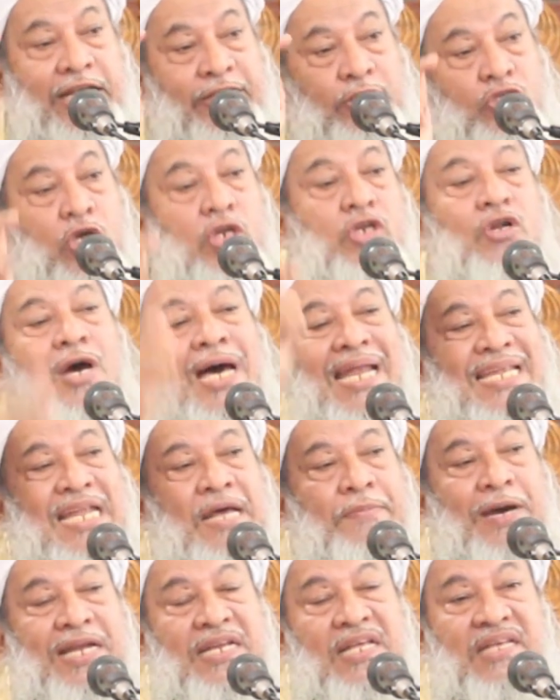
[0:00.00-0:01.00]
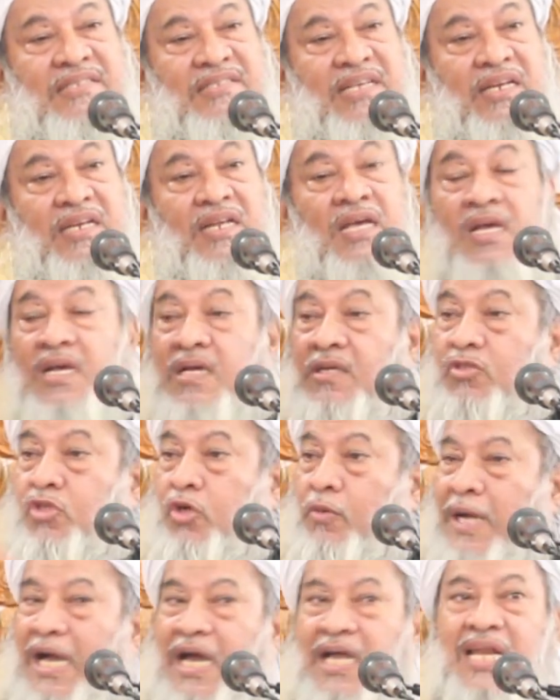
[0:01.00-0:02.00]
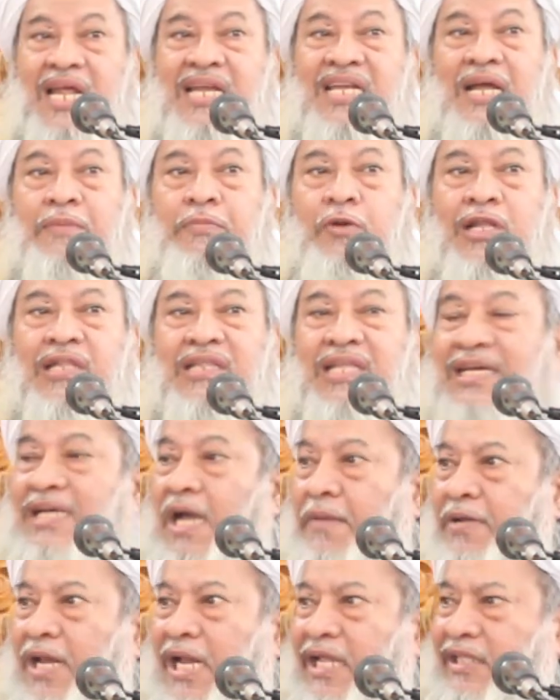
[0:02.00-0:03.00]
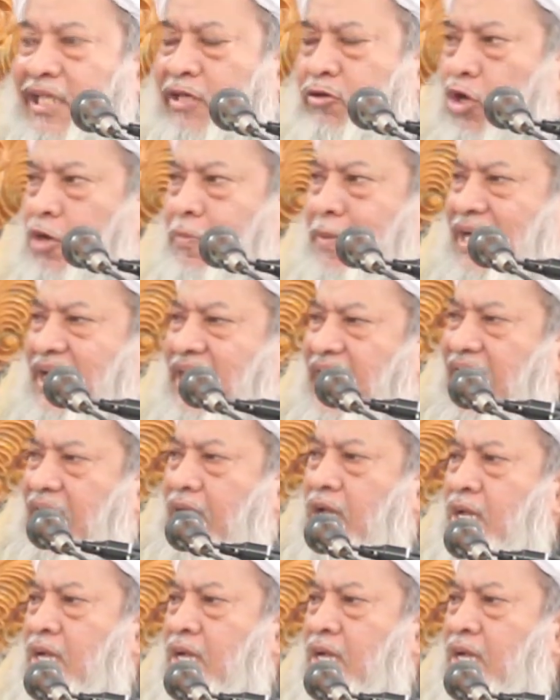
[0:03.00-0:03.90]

সেই জন্য আল্লাহ বানিয়েছেন সোভান আল্লাহ বলতে গাফিলাতি করবেন না